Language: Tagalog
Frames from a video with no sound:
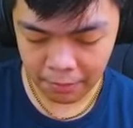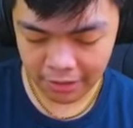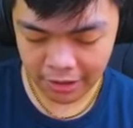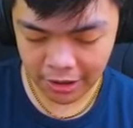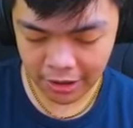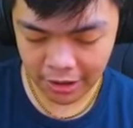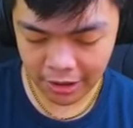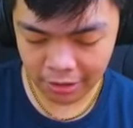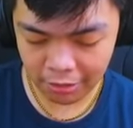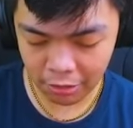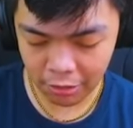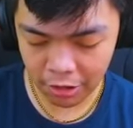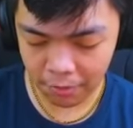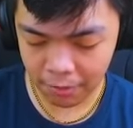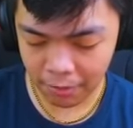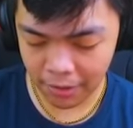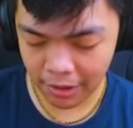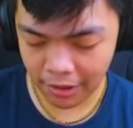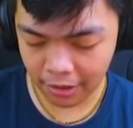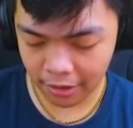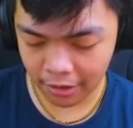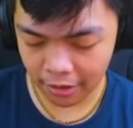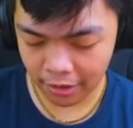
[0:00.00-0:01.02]
Patay ka tuloy
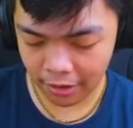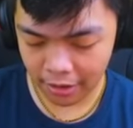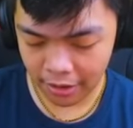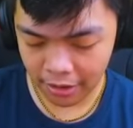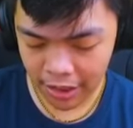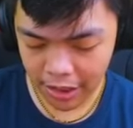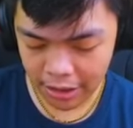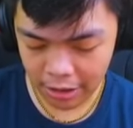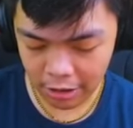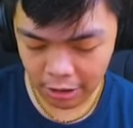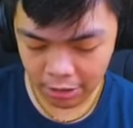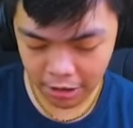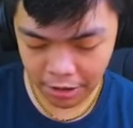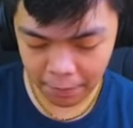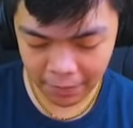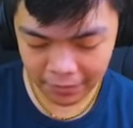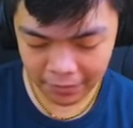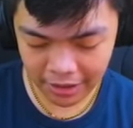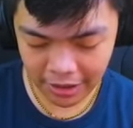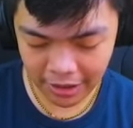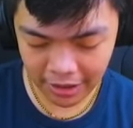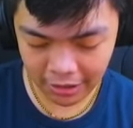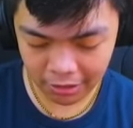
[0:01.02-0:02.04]
par. Ikaw rin
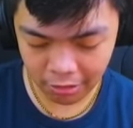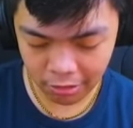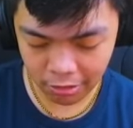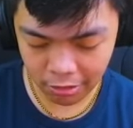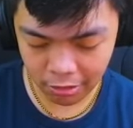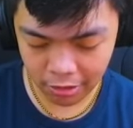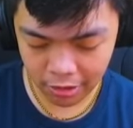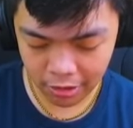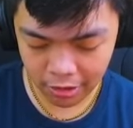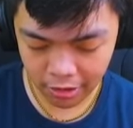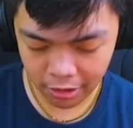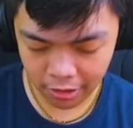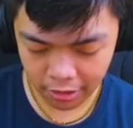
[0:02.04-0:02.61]
patay ka tuloy.